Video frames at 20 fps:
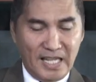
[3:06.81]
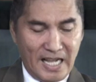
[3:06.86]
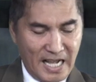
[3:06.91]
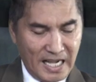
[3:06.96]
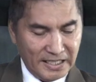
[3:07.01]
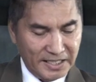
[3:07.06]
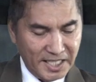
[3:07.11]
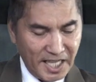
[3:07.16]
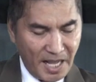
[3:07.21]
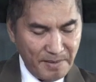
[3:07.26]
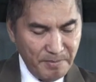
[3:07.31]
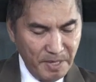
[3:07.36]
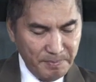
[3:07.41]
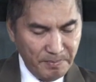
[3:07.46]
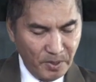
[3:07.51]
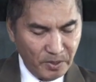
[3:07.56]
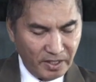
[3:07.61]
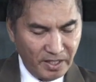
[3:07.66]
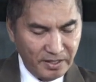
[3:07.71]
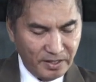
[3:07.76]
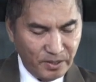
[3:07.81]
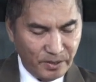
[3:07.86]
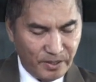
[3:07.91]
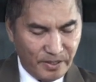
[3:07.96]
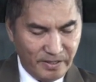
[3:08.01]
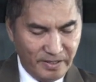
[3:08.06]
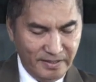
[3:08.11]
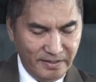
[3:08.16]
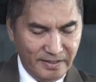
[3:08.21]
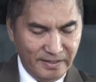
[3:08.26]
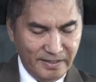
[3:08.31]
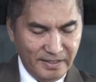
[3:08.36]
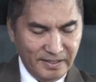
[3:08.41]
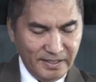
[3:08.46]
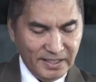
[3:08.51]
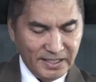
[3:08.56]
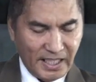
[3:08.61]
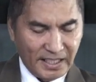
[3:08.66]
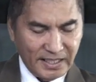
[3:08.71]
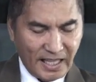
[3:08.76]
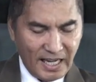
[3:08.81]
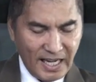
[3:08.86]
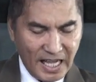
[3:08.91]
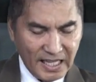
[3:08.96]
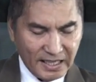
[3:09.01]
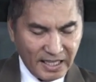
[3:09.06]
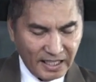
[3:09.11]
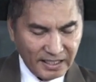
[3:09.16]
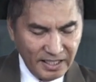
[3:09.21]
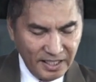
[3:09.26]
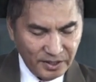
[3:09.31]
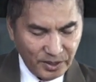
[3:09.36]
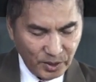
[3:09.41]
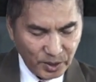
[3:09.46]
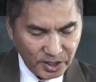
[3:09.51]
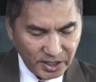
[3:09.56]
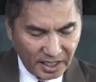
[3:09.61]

Ang sabi po rito, sa talatang ito,